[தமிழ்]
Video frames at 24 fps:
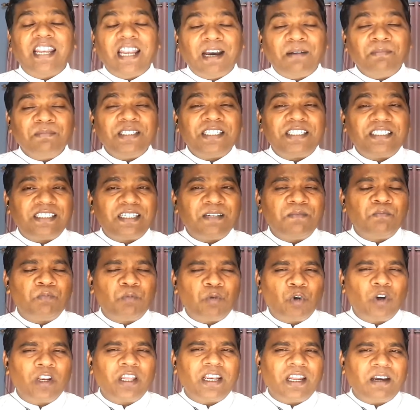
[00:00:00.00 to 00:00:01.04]
நாம் இஷ்டம்
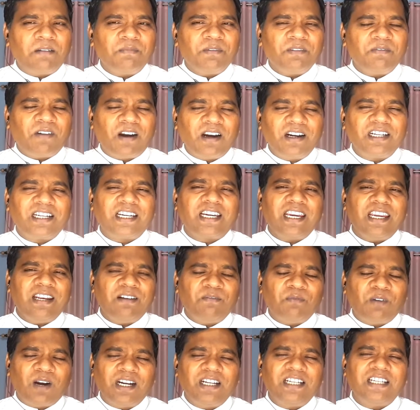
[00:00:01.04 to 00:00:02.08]
போல நாம்
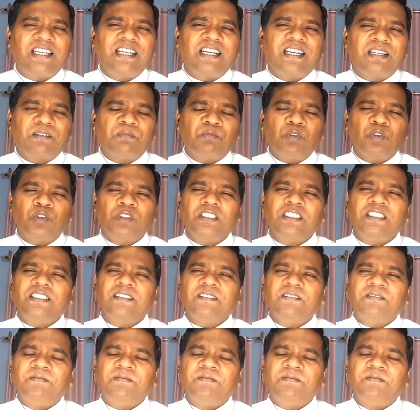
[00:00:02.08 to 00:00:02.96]
வாழ்க்கையில் வாழுகின்ற போது